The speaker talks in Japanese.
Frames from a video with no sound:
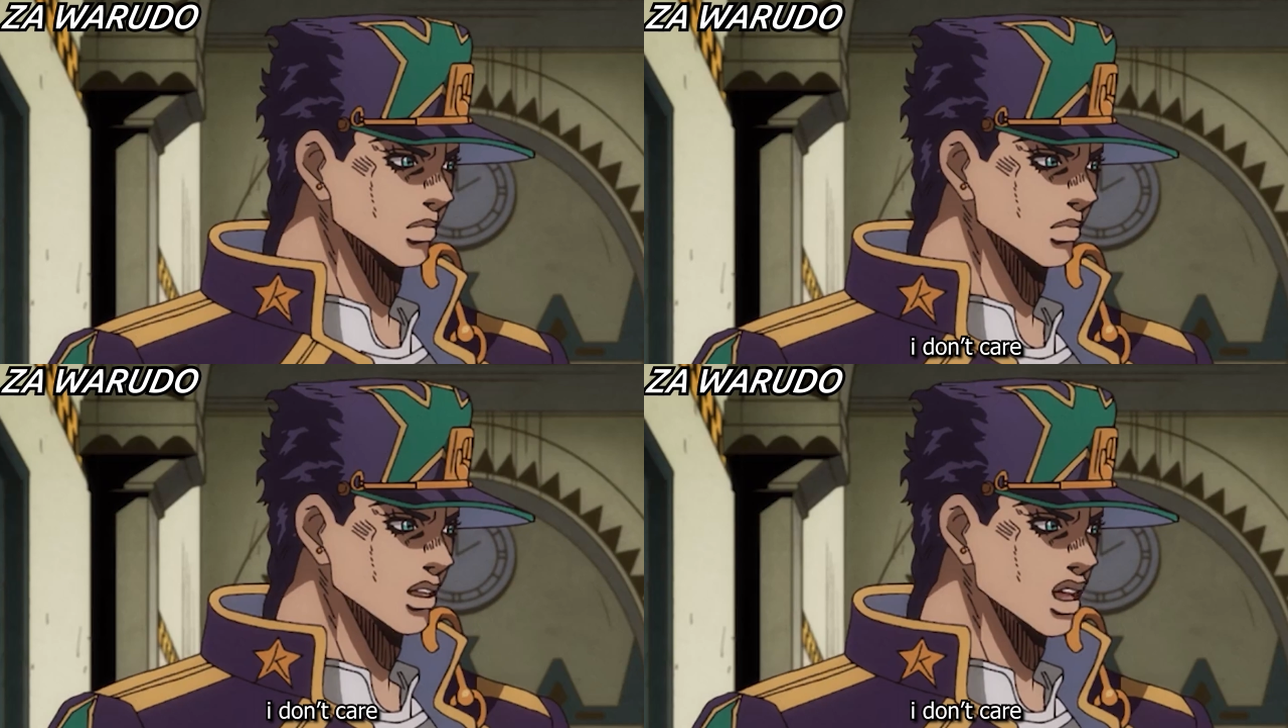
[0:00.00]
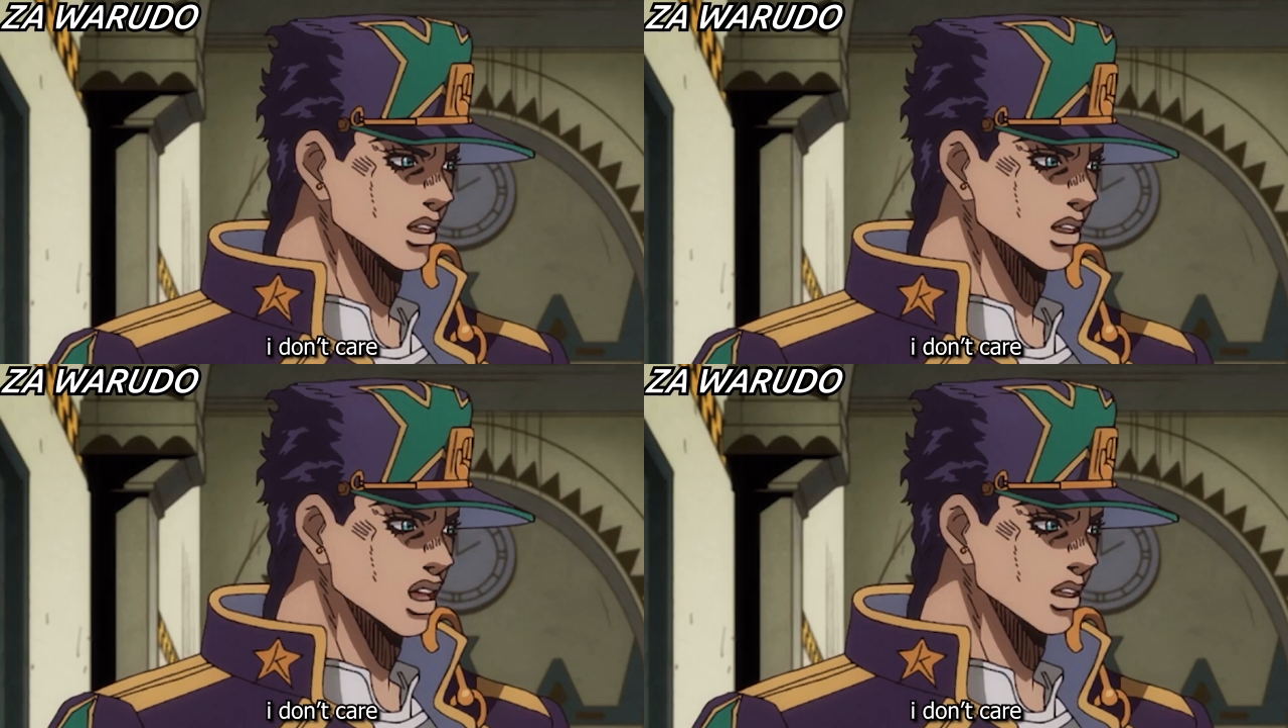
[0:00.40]

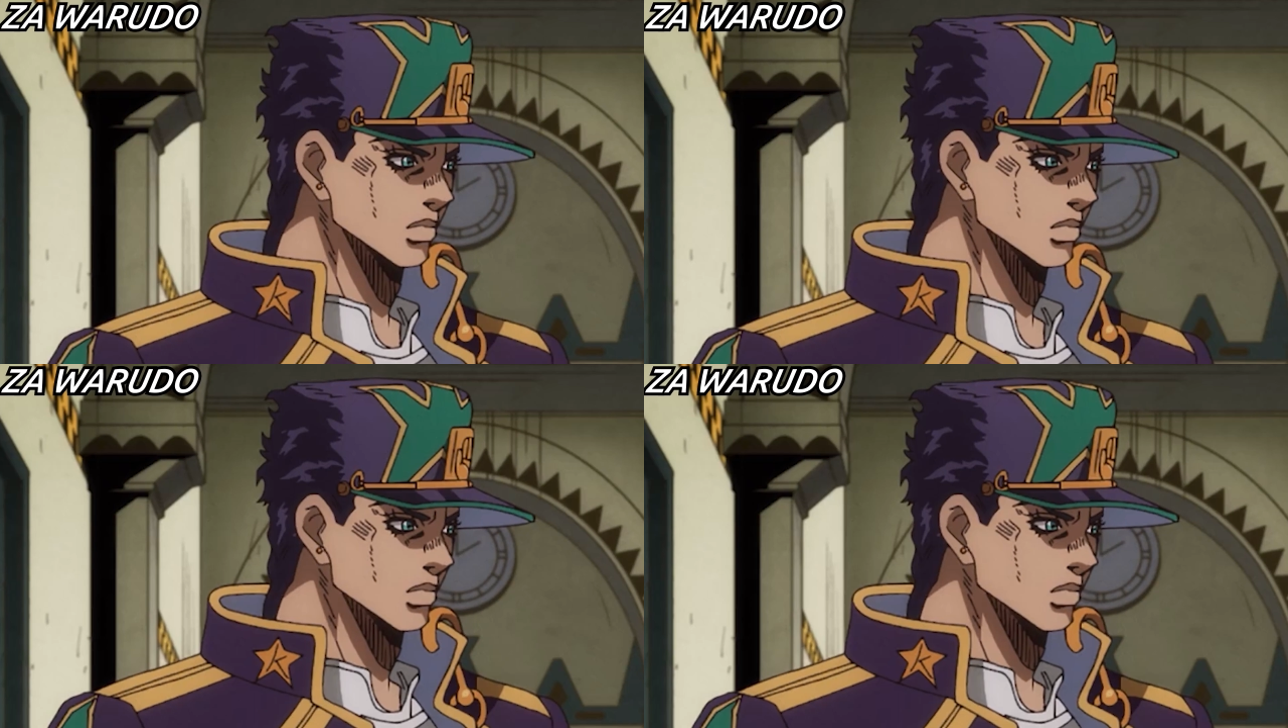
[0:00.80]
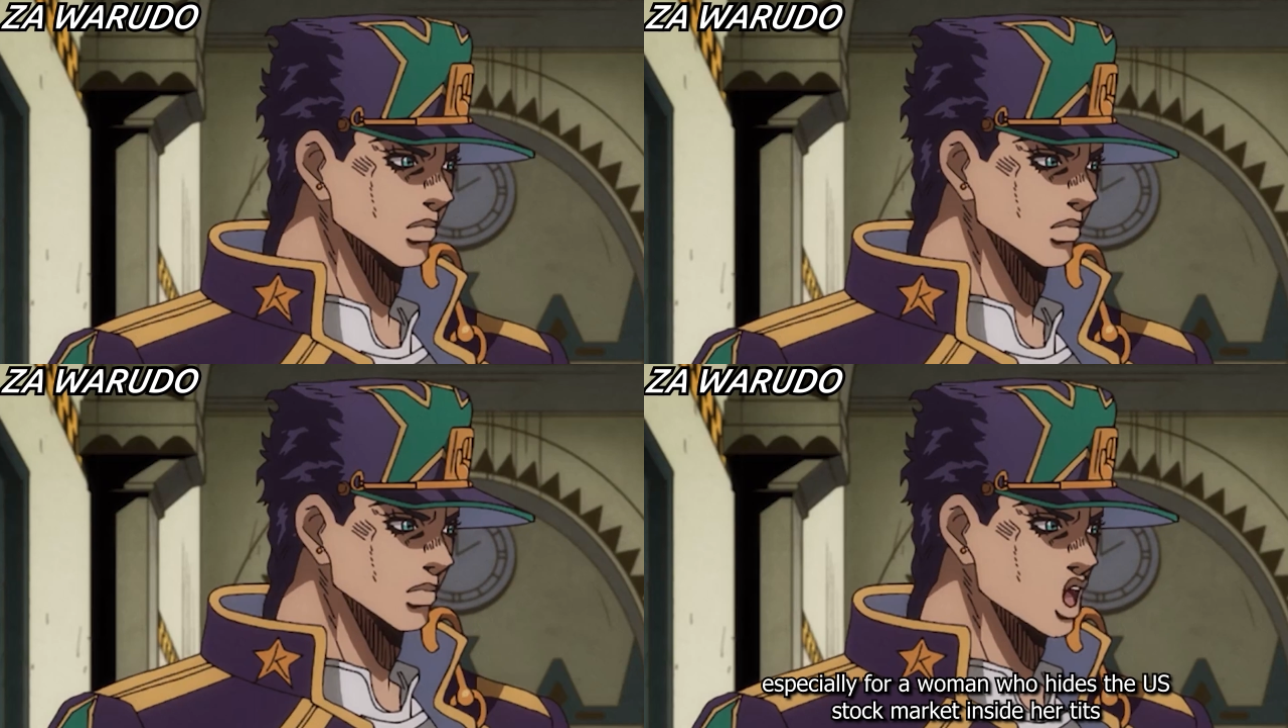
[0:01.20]
さあな、
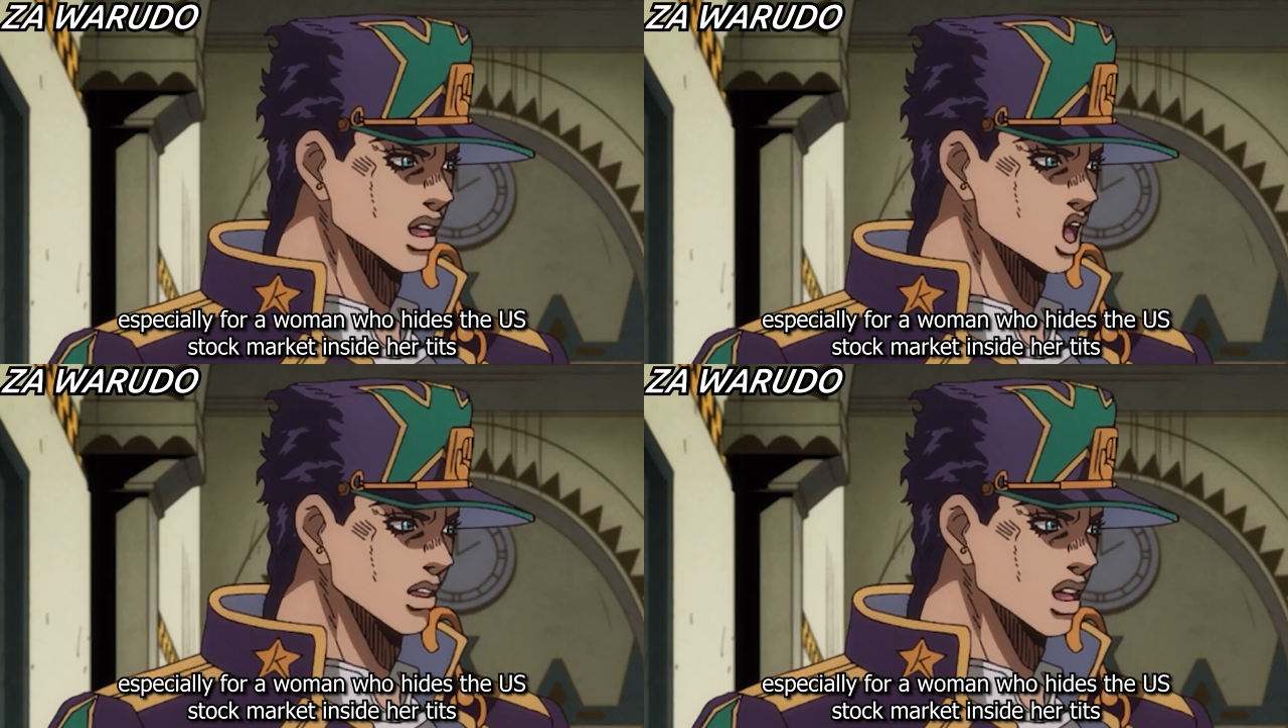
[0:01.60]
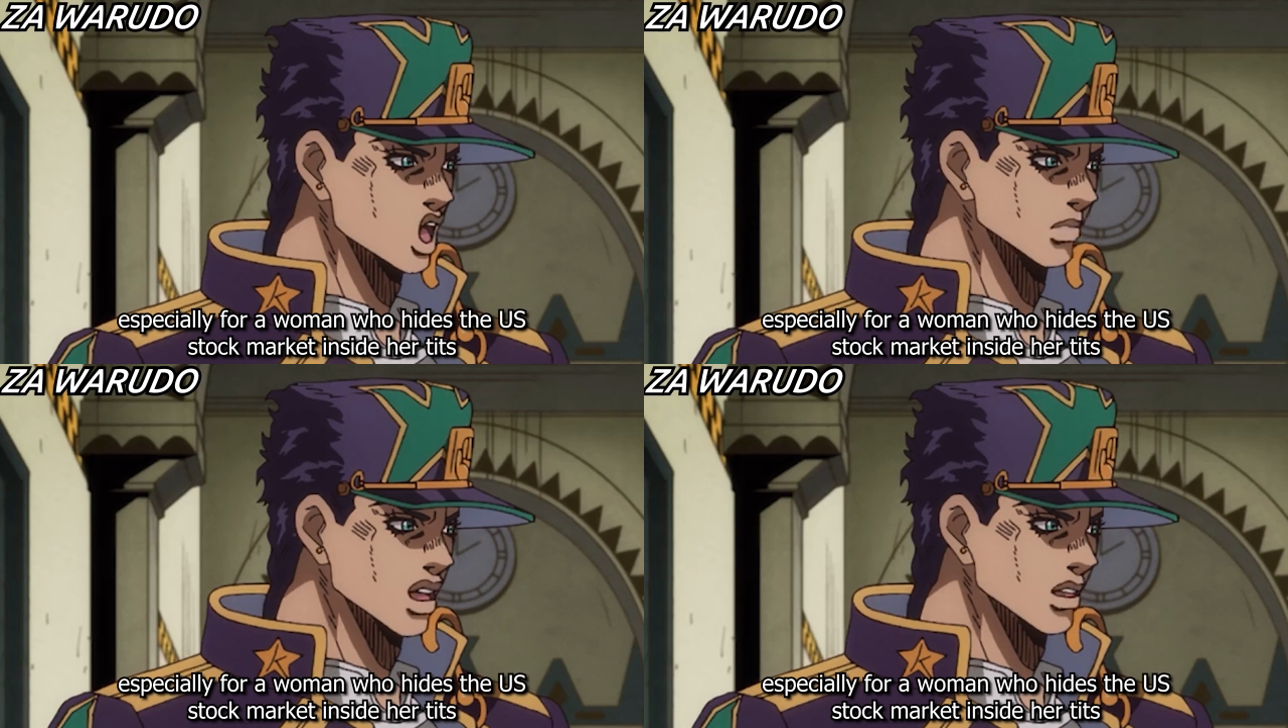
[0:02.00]
どうして
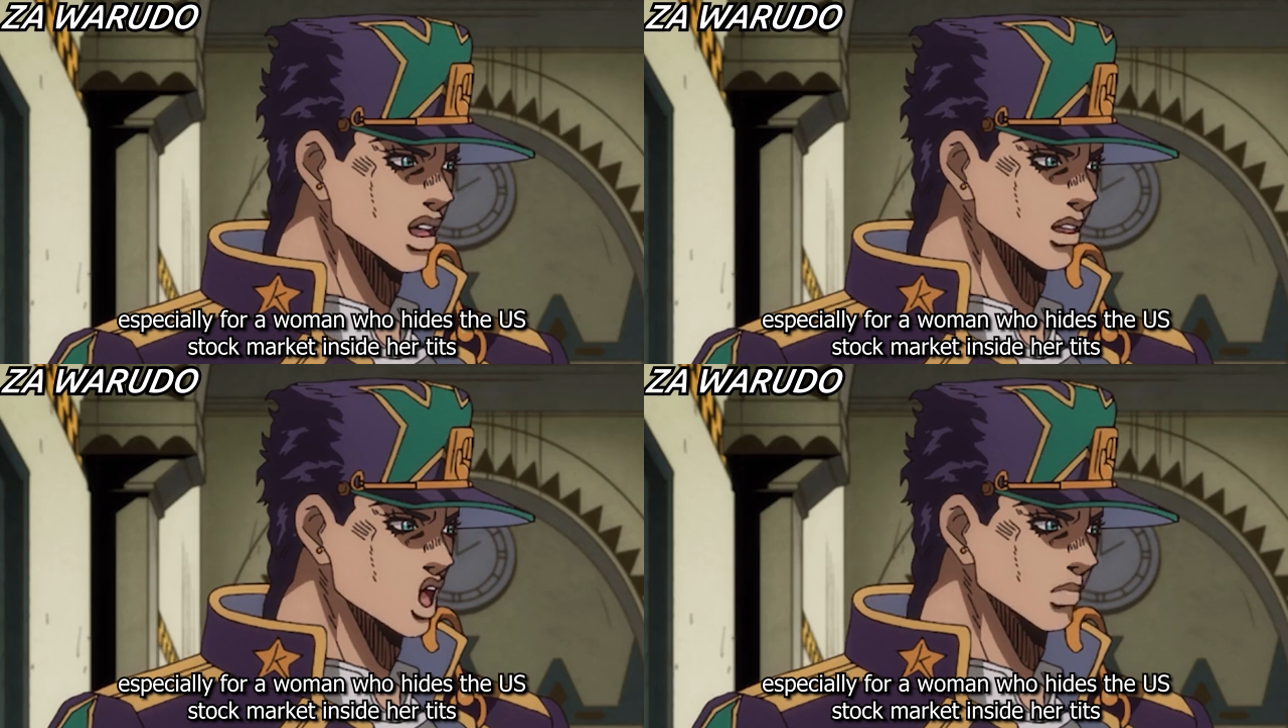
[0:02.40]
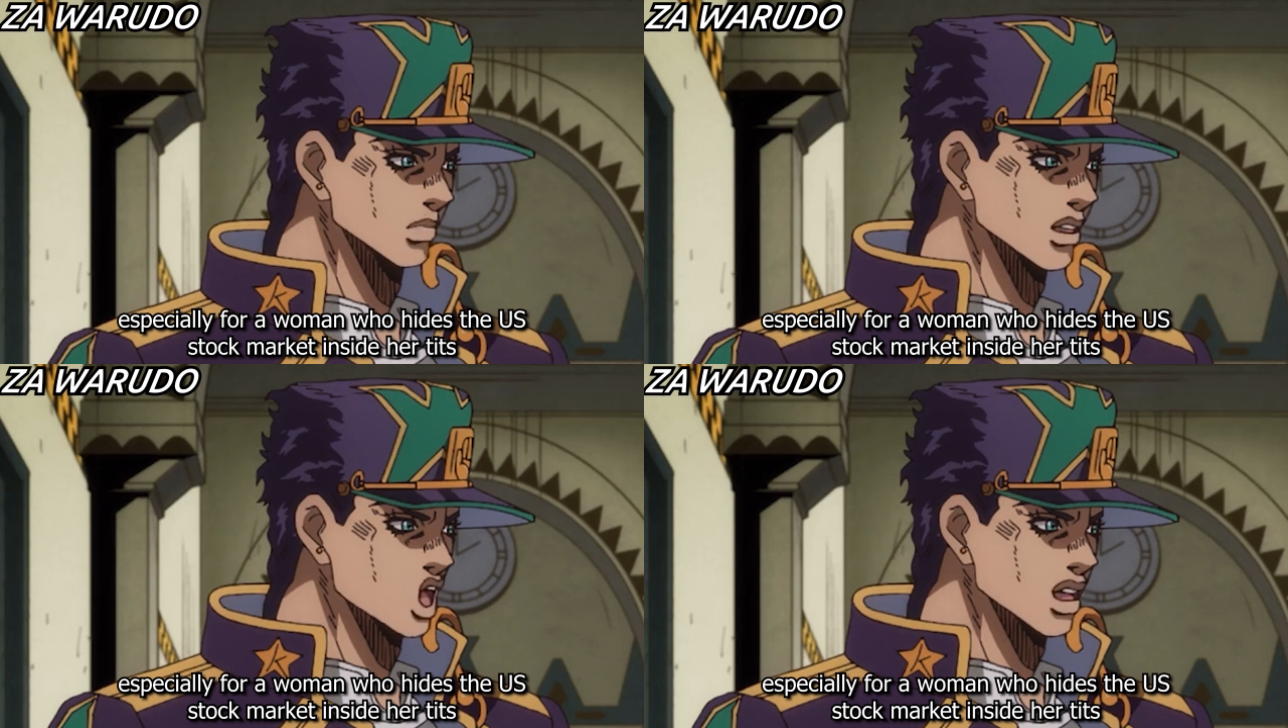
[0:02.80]
そんなものを持っているの